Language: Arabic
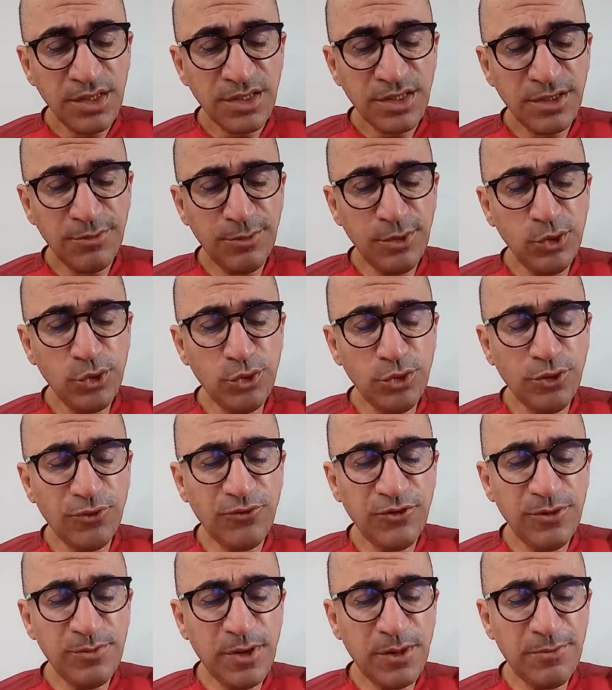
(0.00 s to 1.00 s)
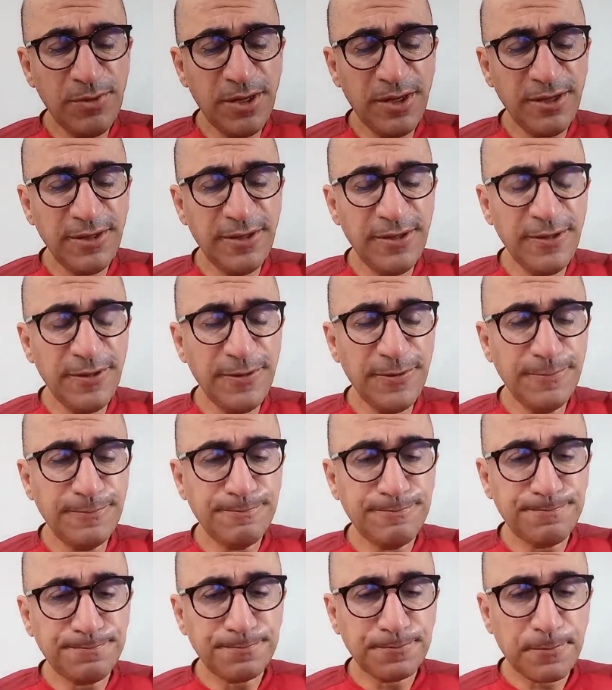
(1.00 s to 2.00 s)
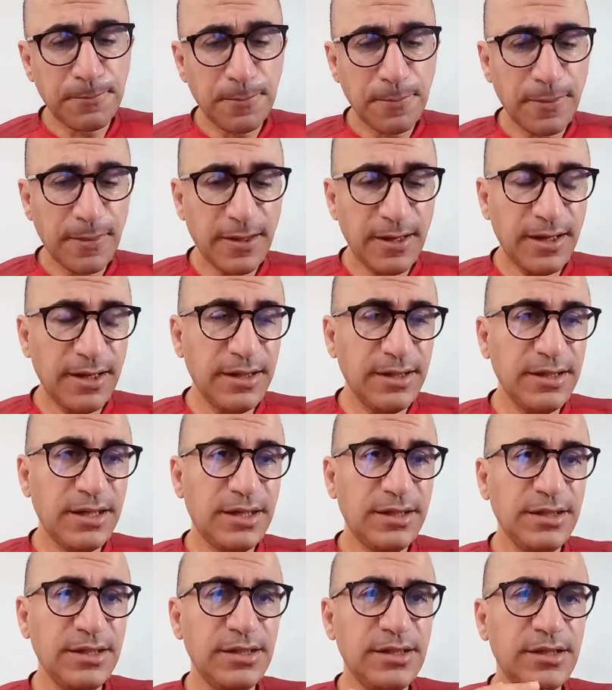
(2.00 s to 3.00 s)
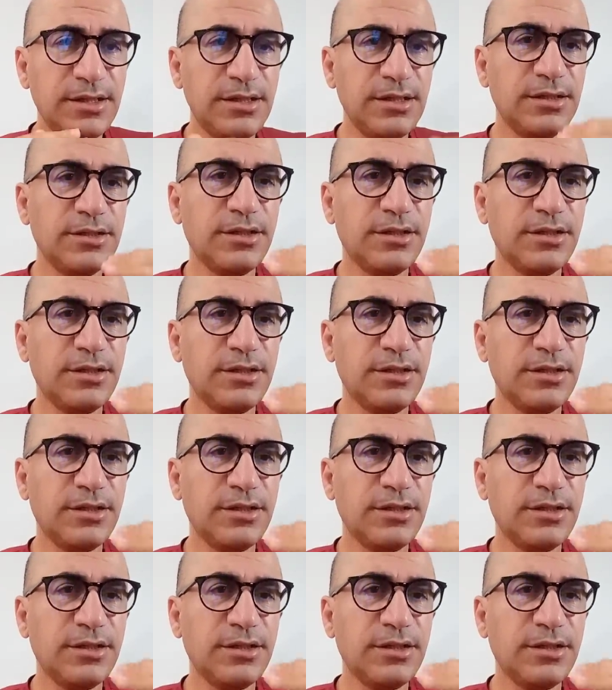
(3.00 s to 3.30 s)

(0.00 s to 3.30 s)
صبري أوك فيما بعد آه، يعني آه،